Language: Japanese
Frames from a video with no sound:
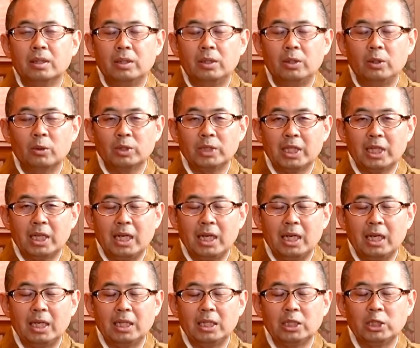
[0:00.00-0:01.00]
行者
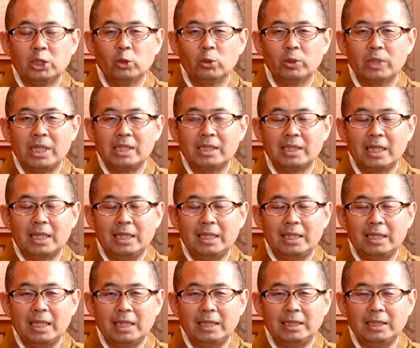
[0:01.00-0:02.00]
が正殿さん
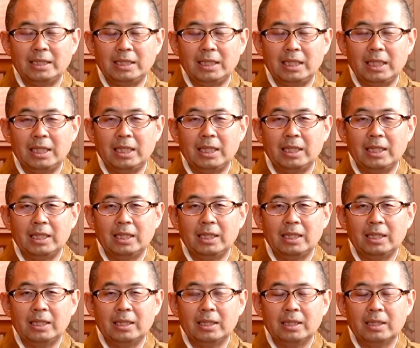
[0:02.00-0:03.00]
に対して
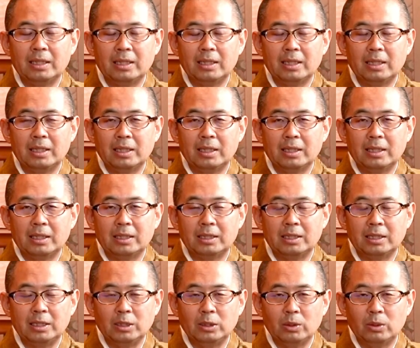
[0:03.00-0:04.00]
き
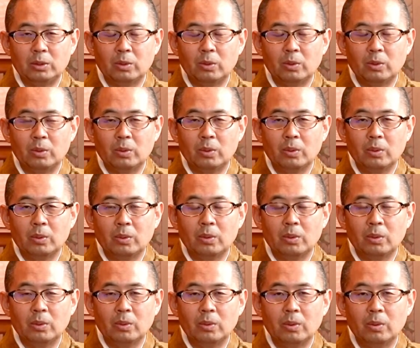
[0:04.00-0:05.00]
ちんと
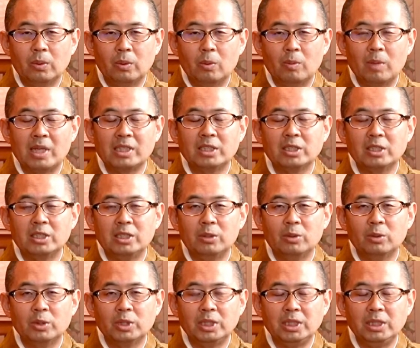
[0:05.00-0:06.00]
お祭り
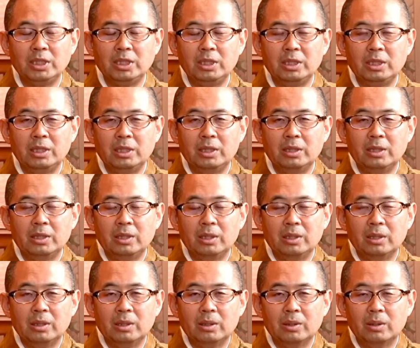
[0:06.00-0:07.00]
をし
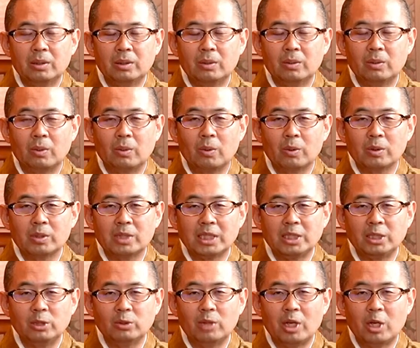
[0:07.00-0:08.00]

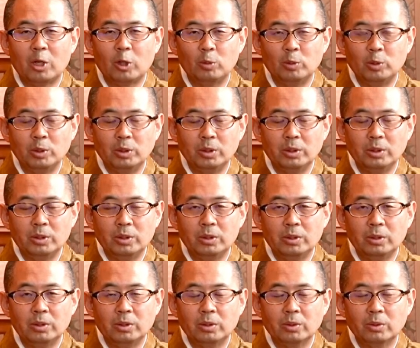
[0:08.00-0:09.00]
志を運ぶ
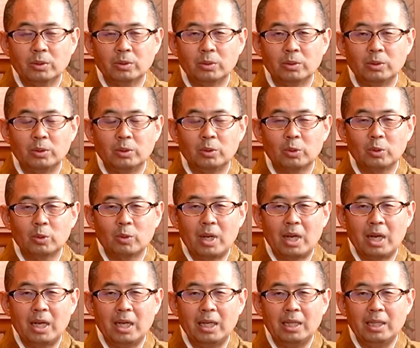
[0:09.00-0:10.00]
ということ
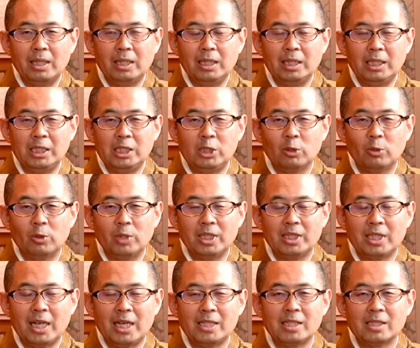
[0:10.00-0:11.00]
は非常に
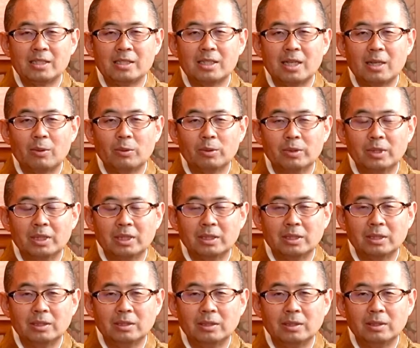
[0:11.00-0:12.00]
大切なことで
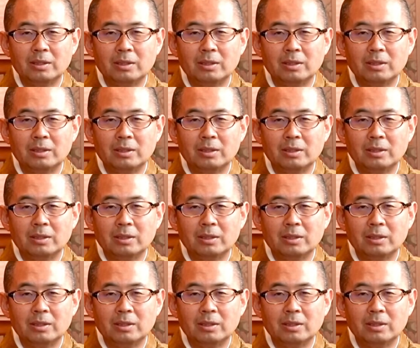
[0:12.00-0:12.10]
す